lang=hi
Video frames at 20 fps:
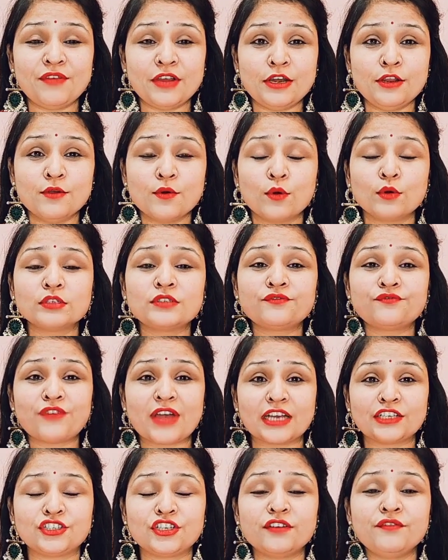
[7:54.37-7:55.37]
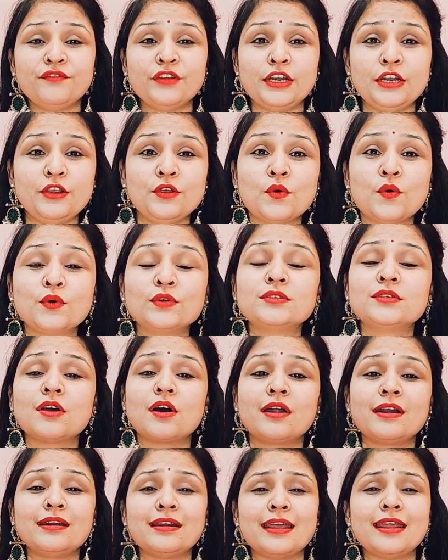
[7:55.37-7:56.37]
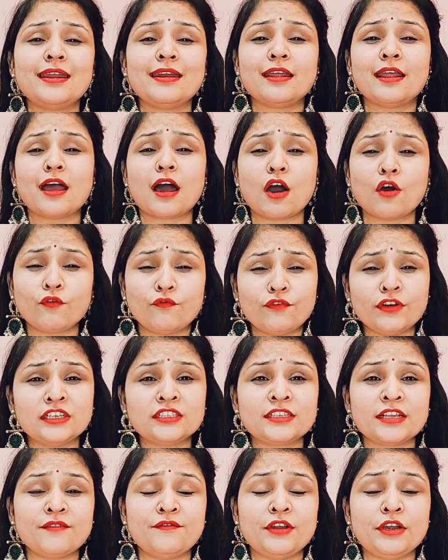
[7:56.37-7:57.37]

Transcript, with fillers: वीडियोस फैशन वीडियोस और नए नए आउटफिट्स के